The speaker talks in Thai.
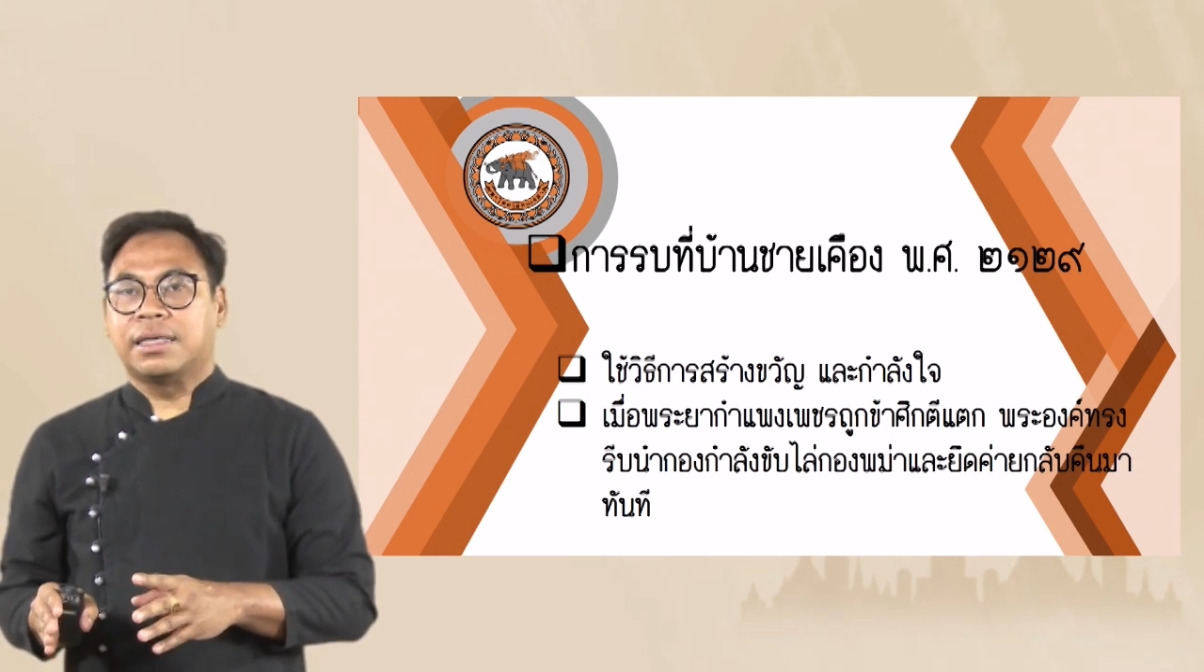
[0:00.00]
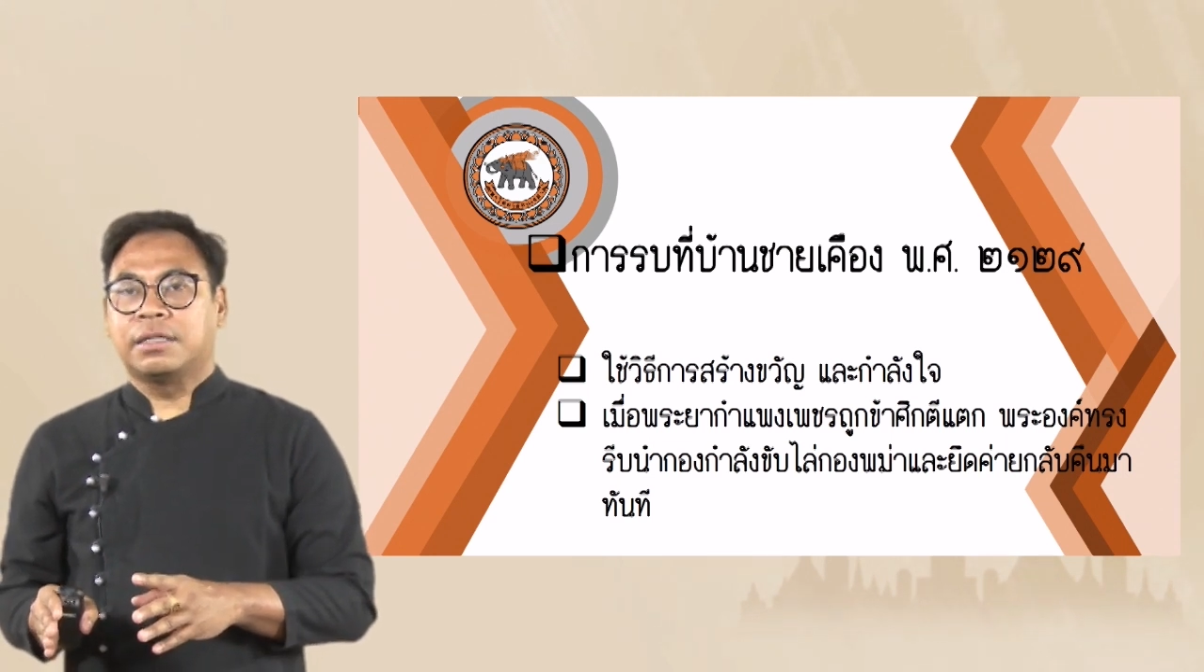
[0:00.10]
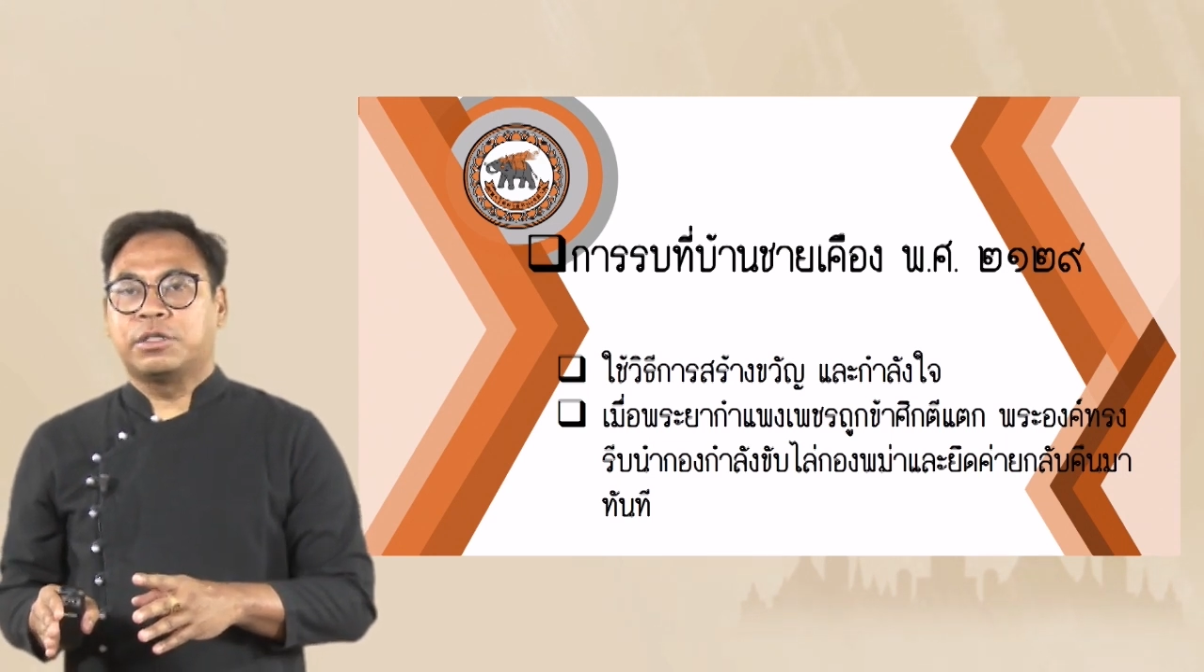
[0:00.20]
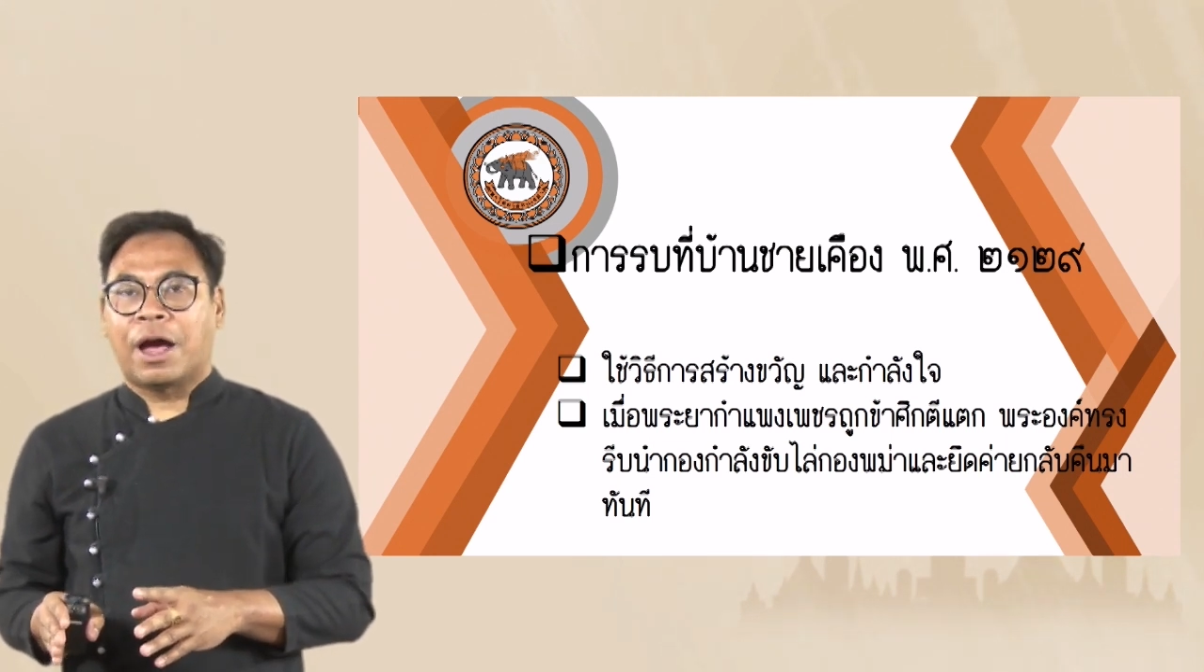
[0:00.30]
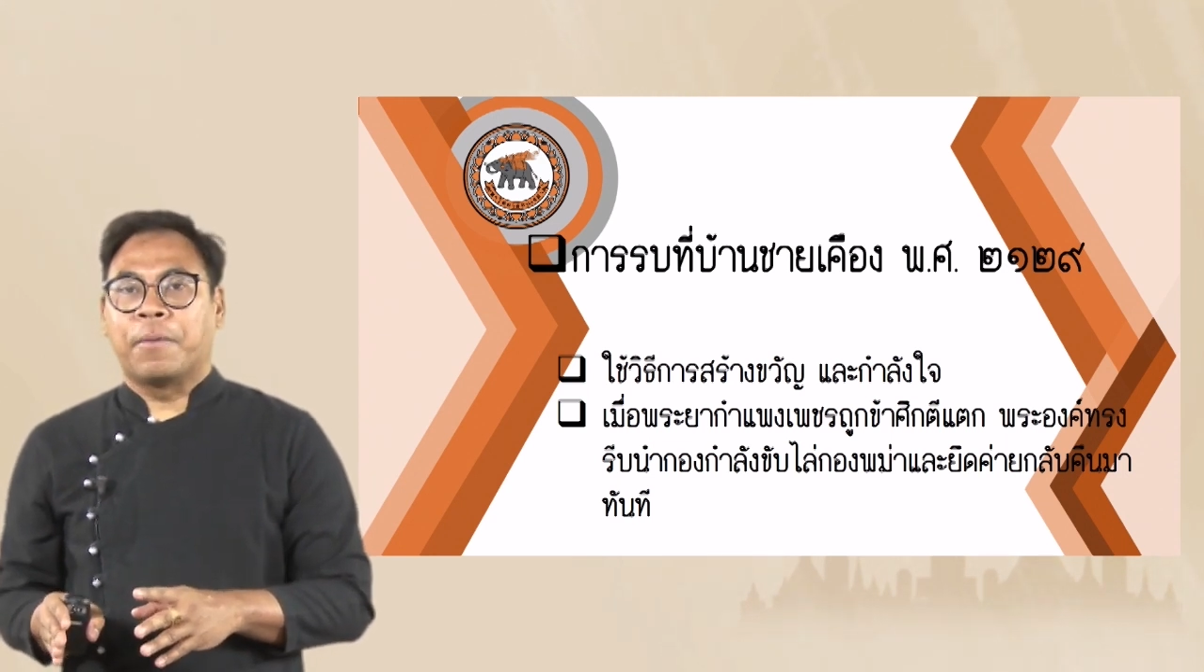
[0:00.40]
คือ
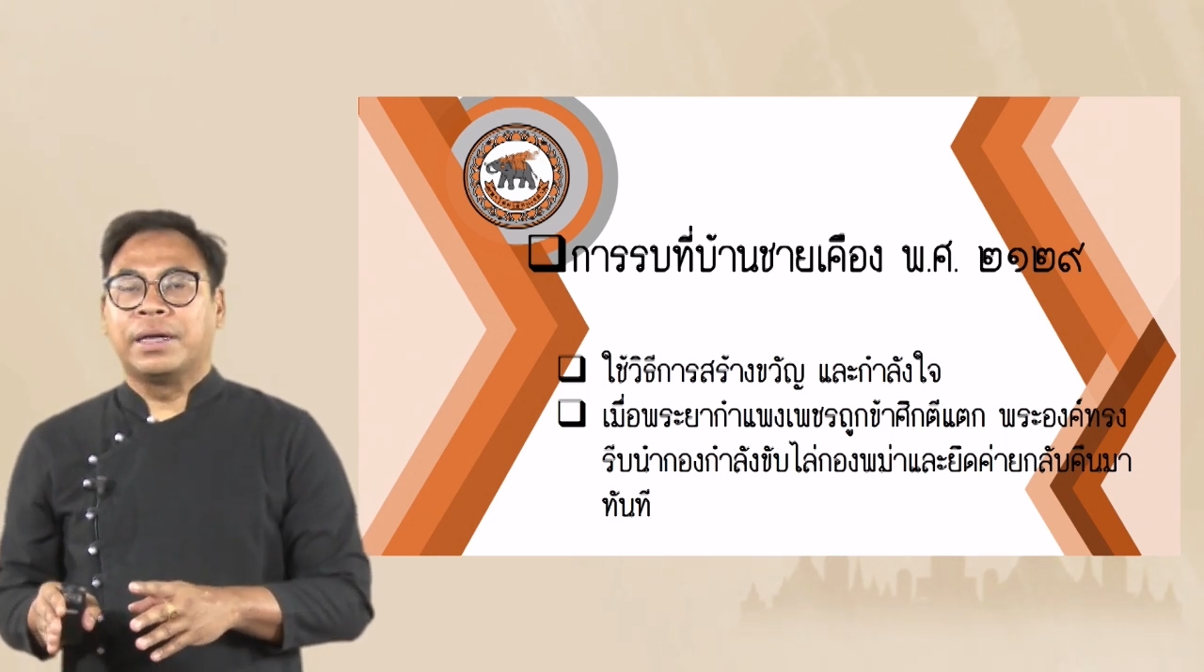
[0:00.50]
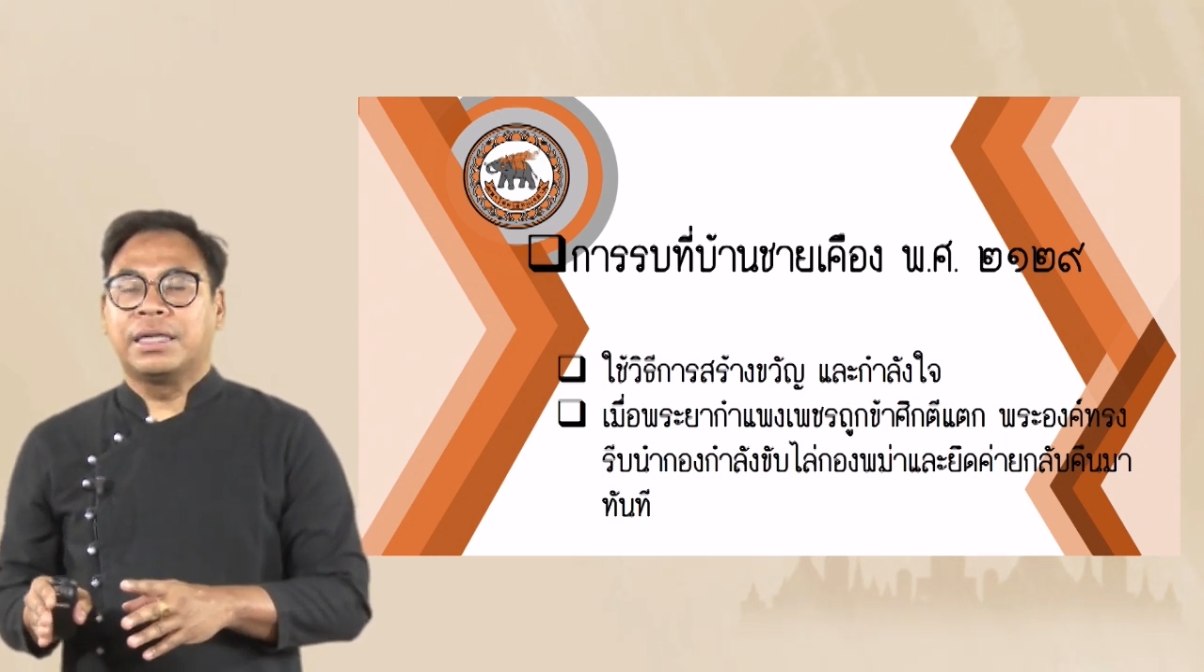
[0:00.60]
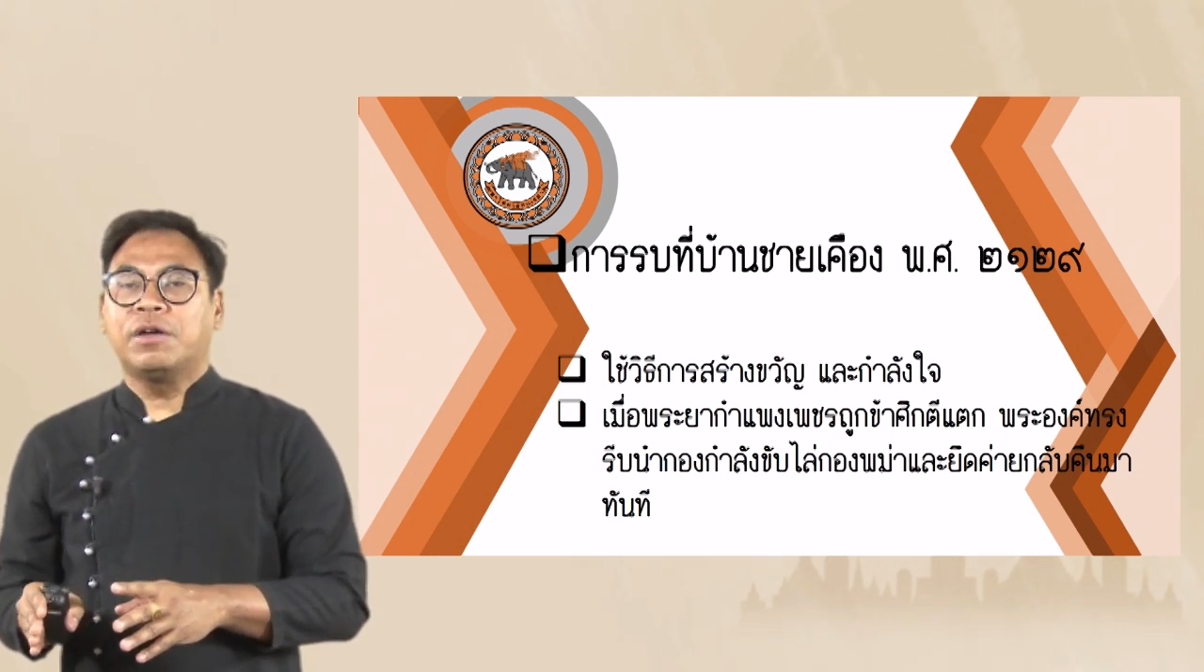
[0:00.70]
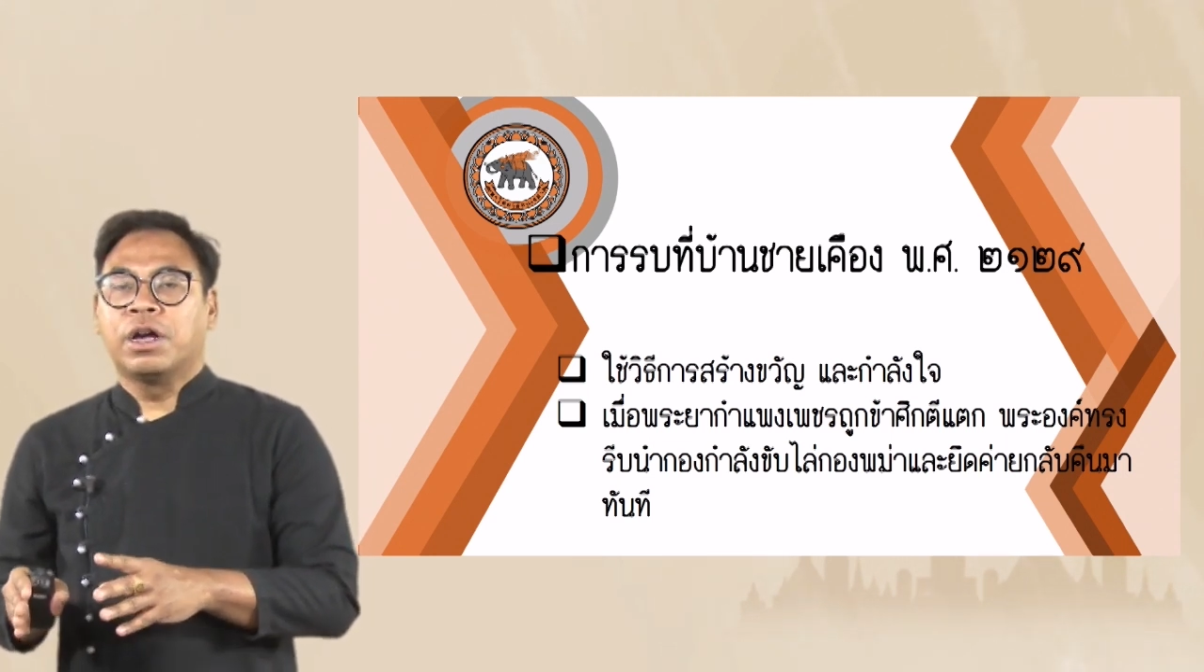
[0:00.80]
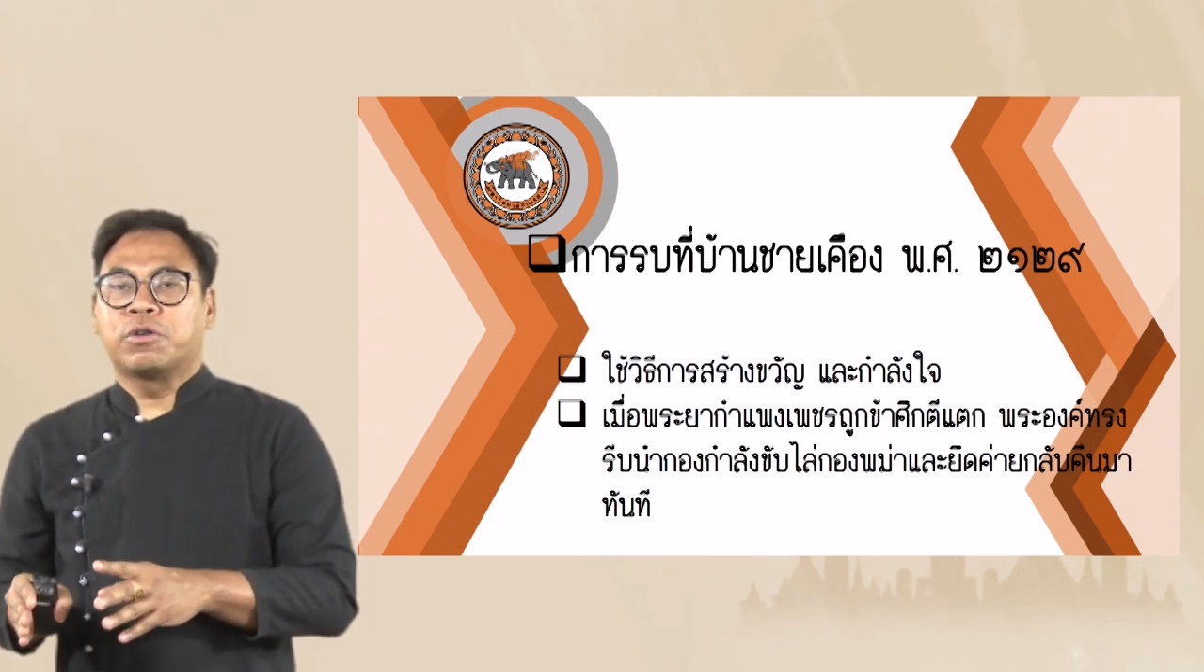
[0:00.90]
แถวพื้น
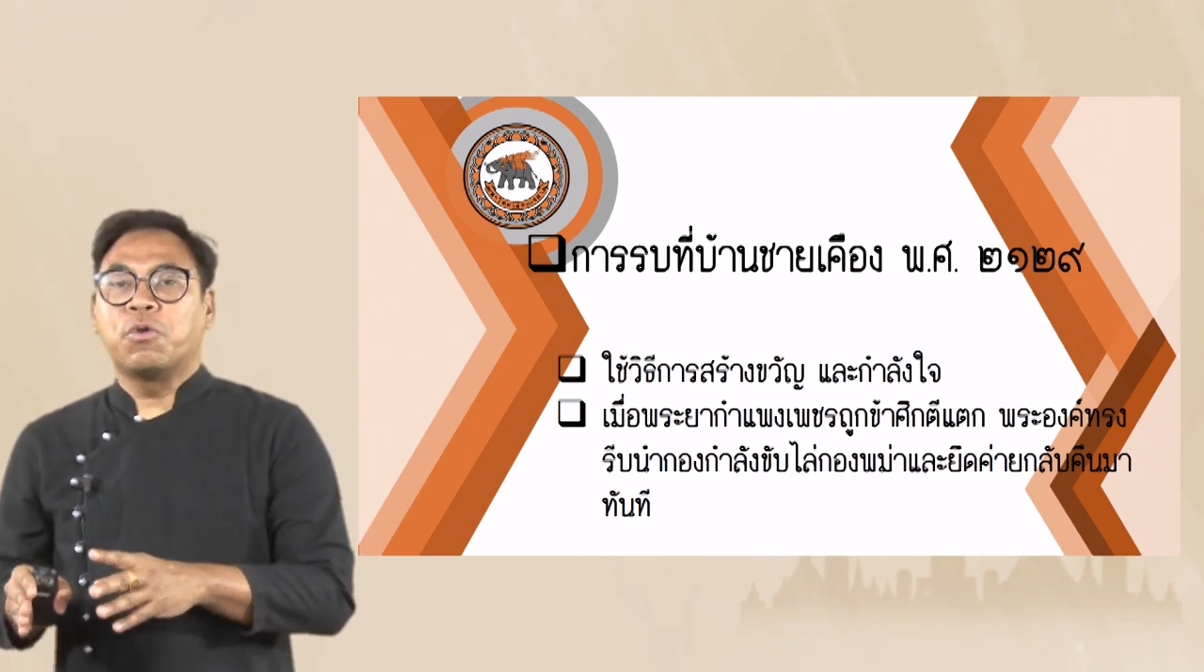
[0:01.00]
ที่